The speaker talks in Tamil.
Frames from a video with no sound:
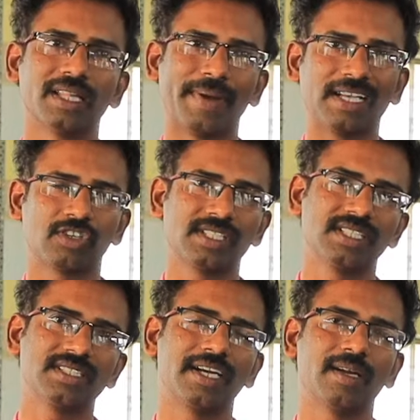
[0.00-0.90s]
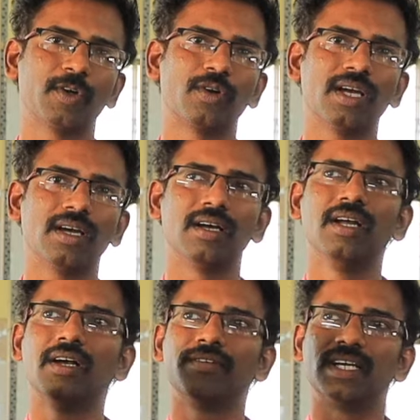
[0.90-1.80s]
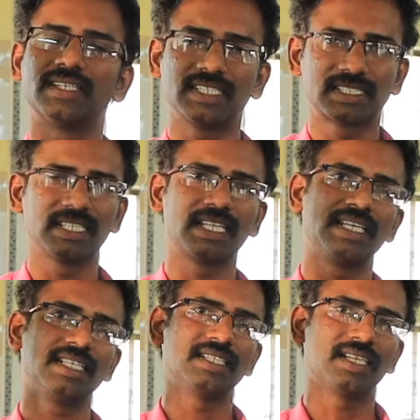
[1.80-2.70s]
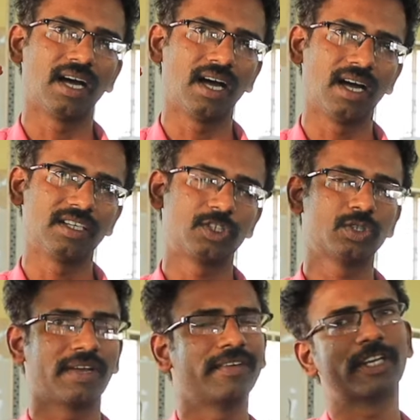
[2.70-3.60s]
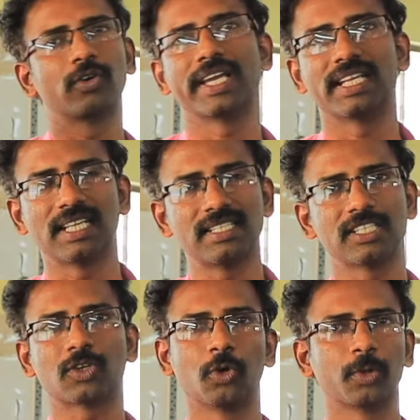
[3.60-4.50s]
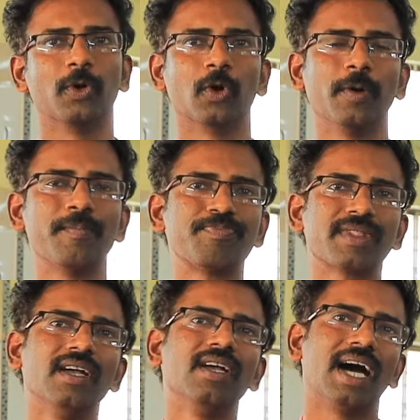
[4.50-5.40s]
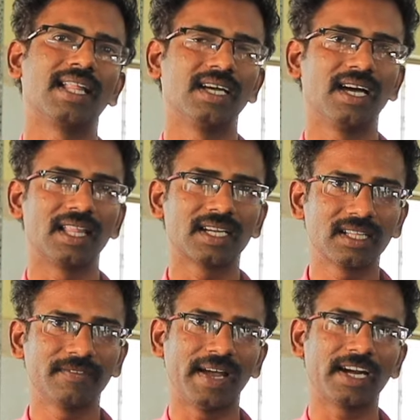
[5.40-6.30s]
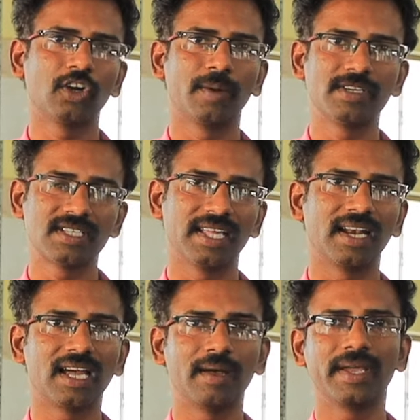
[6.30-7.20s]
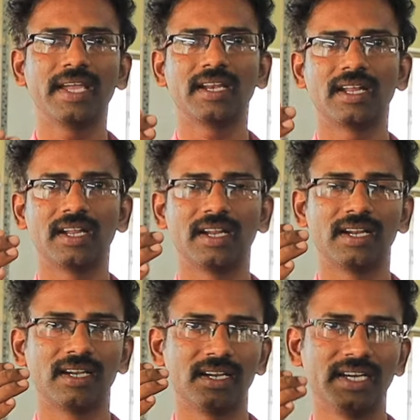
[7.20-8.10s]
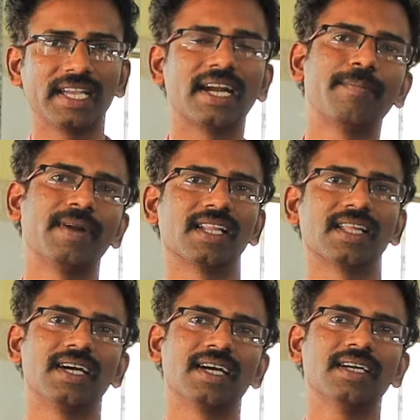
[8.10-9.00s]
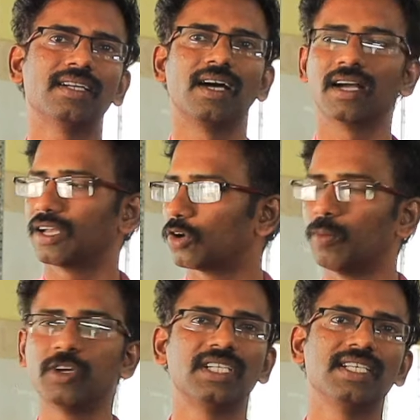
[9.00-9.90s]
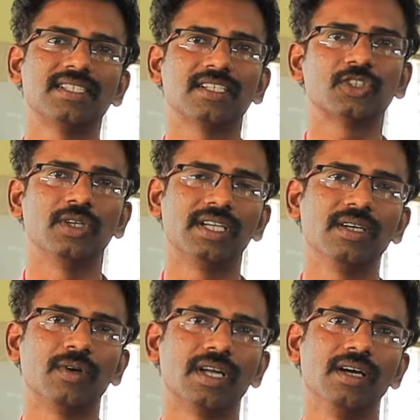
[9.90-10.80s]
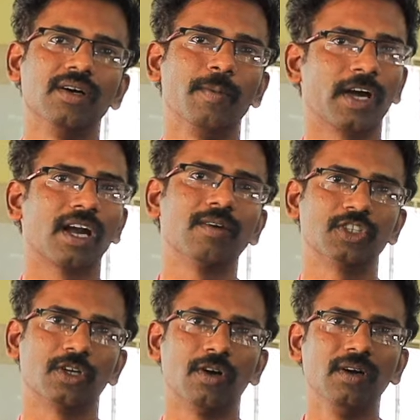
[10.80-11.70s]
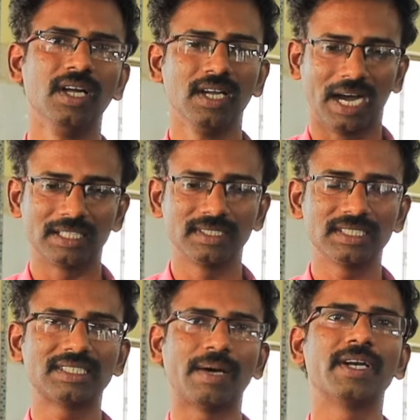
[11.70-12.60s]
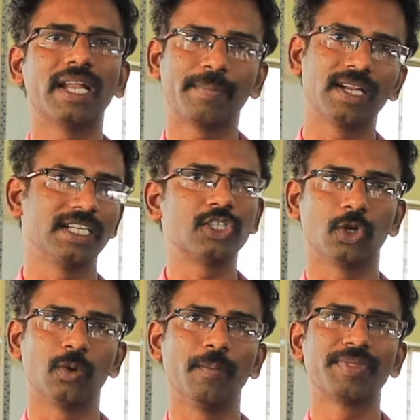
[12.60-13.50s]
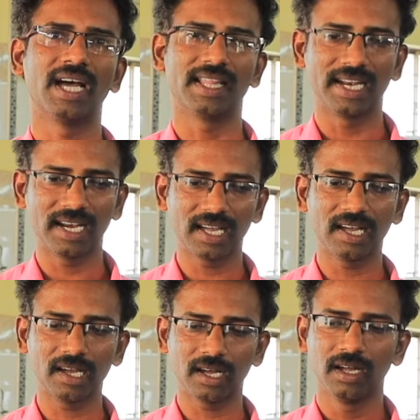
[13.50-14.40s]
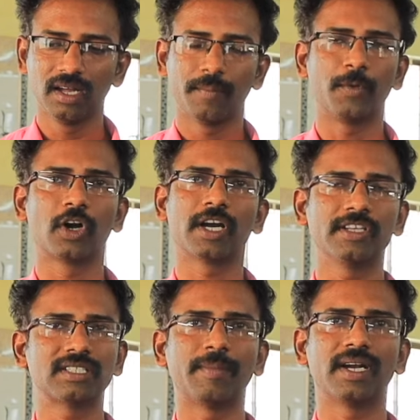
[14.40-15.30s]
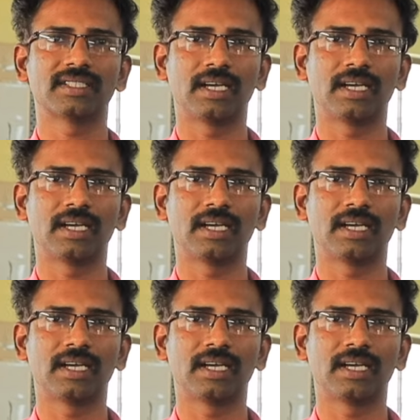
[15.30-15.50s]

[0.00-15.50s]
இந்த பேஸ்டரைசேஷர் என்ன பண்ணுவோம்னா சிக்ஸ்டி த்ரீ டூ செவன்டி டூ டிகிரி செல்சியஸ் கொண்டு போகும் அதை அதுக்கடுத்து ஃபேட் கிளாபிள்ஸ் இது எல்லாமே டிகிரேட் பண்ணுறதுக்காக நாங்கள் ஹோமோஜனைசர்னு சொல்லிட்டு ஒரு உபகரணம் வச்சுருக்கோம் அது வந்து சமநிலைப்படுத்தின்னு சொல்லுவோம் அது எல்லா பொருள்களையும் சம